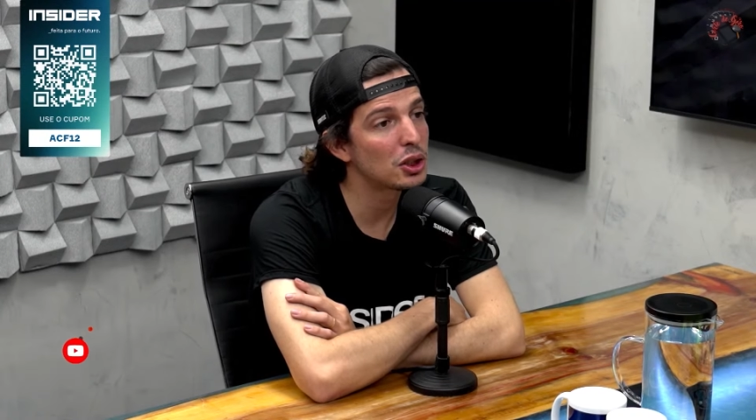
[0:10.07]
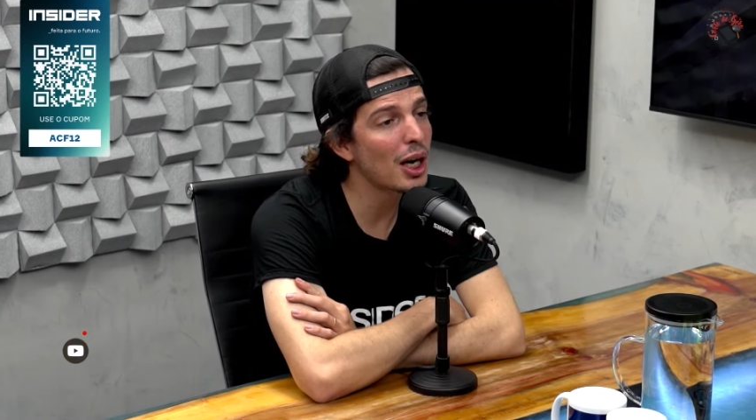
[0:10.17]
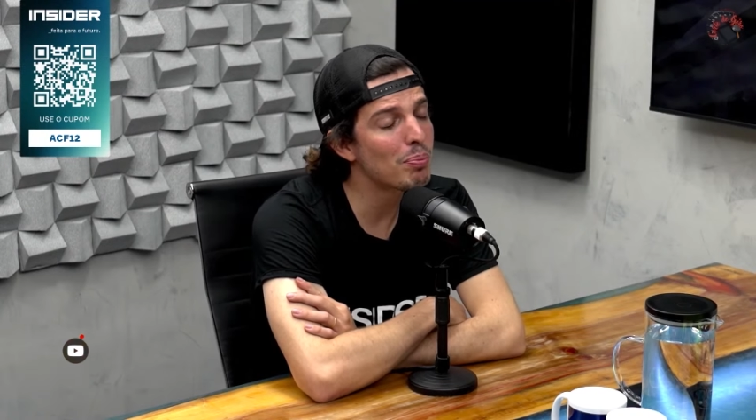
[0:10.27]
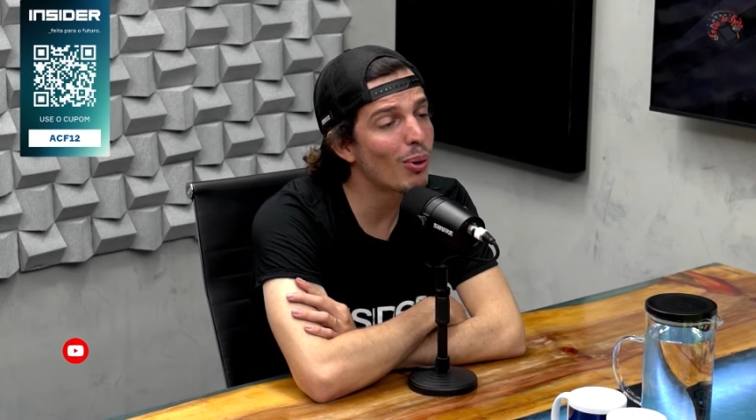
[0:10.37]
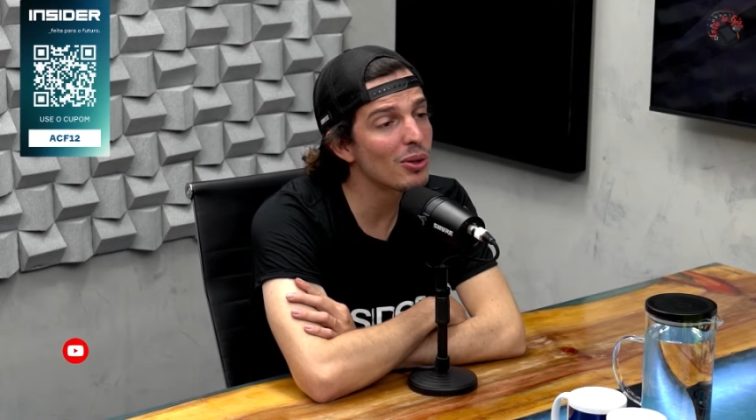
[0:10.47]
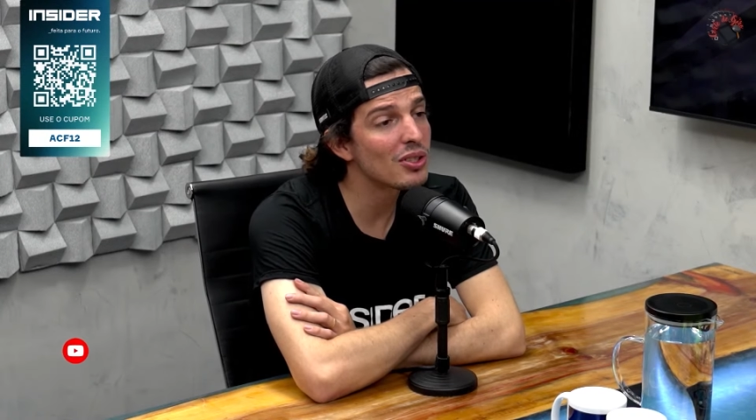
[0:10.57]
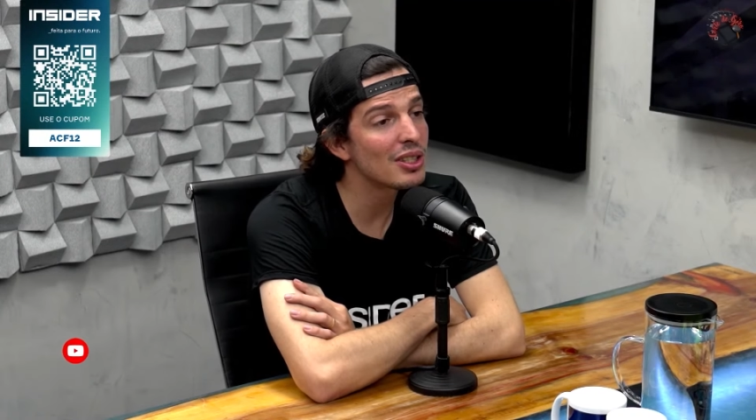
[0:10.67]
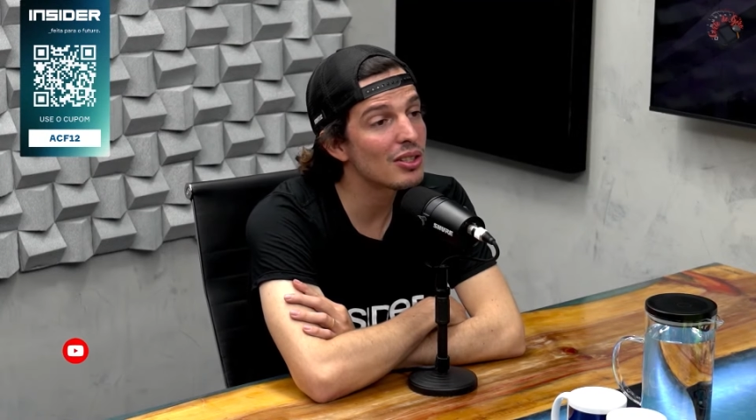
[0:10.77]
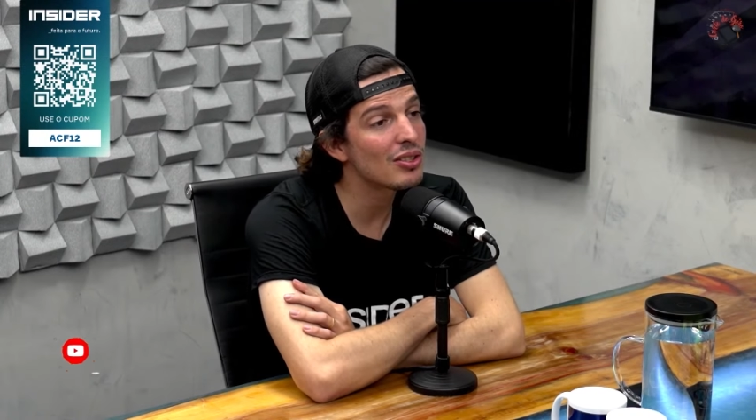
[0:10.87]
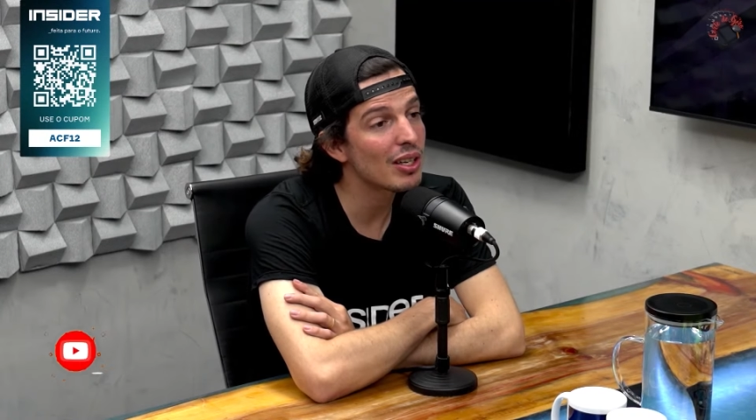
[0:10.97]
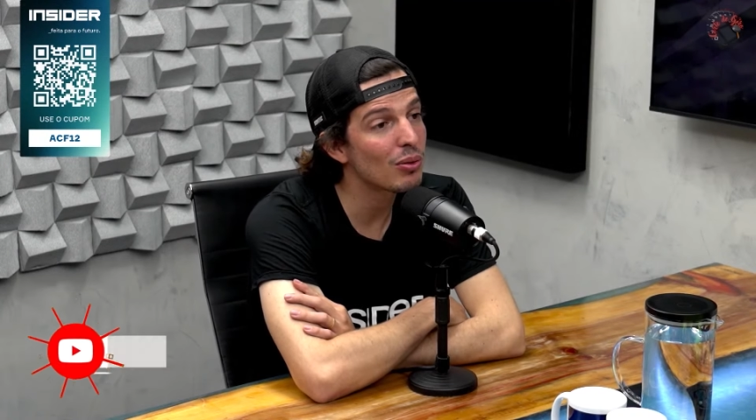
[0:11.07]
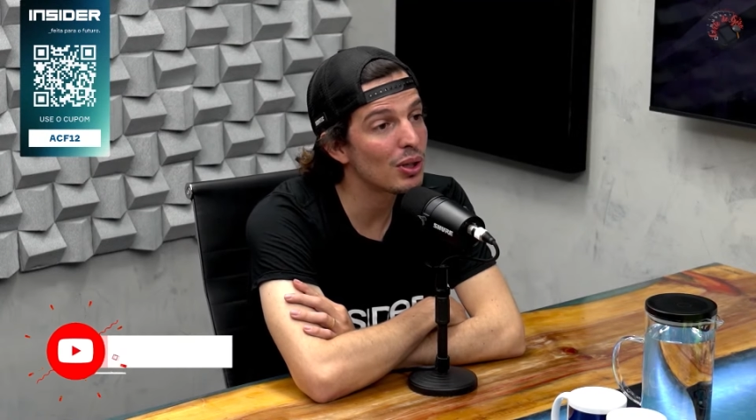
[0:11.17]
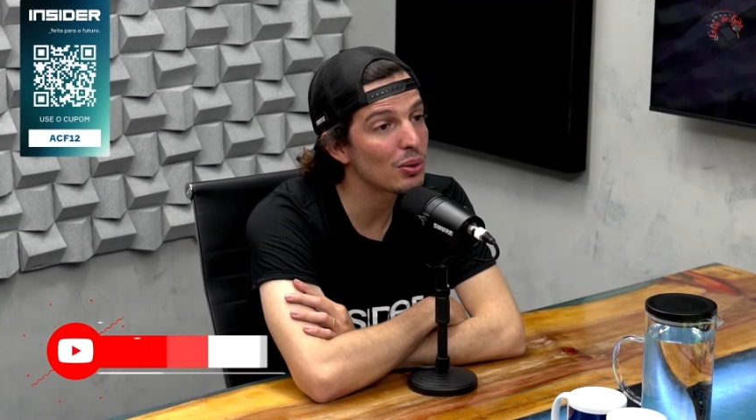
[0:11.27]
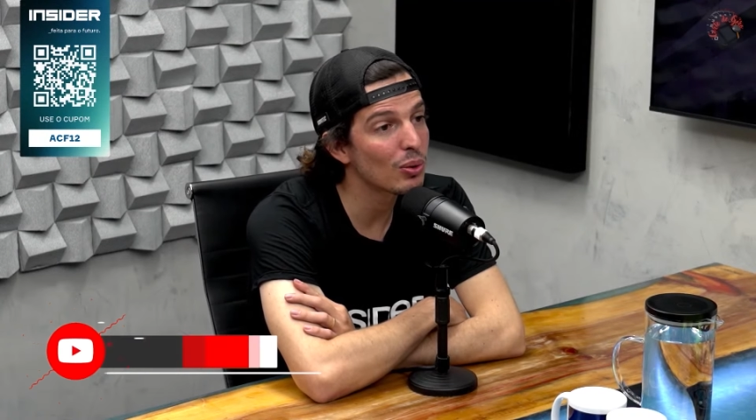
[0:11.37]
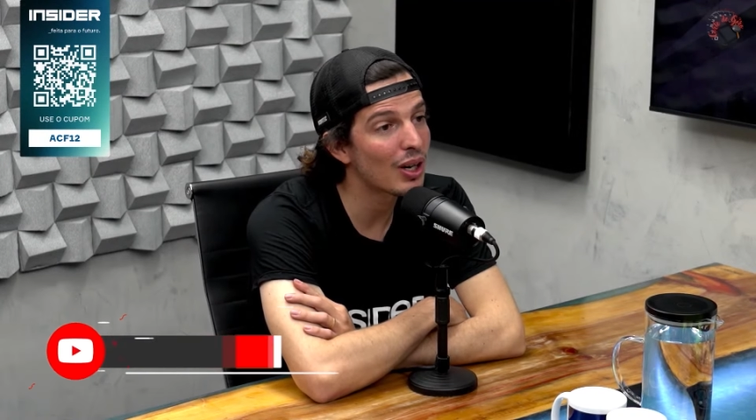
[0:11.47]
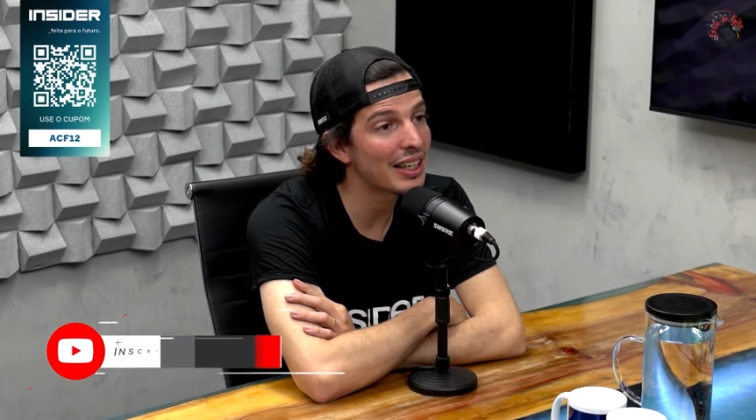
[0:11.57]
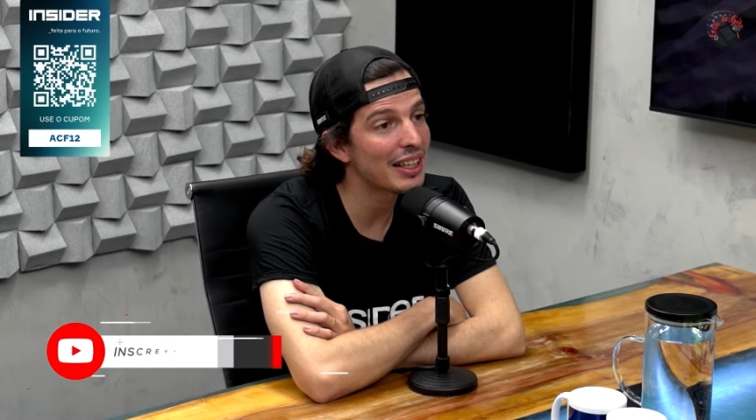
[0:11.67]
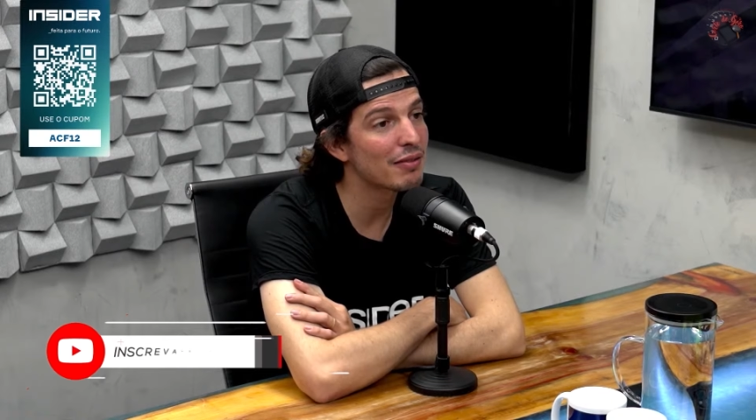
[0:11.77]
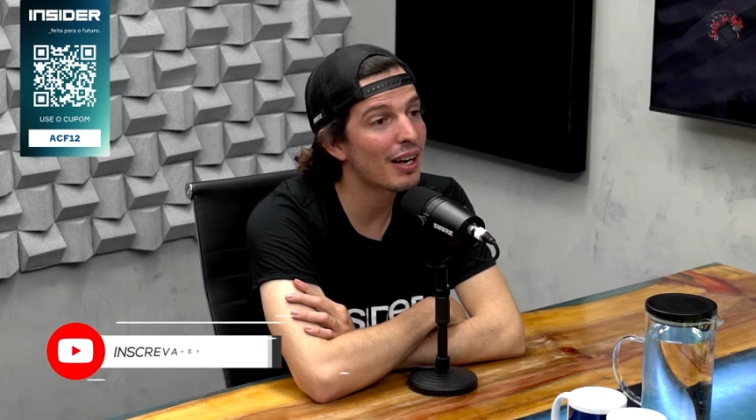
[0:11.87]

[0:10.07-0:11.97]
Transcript: Já pode se dizer que o quinto lugar tem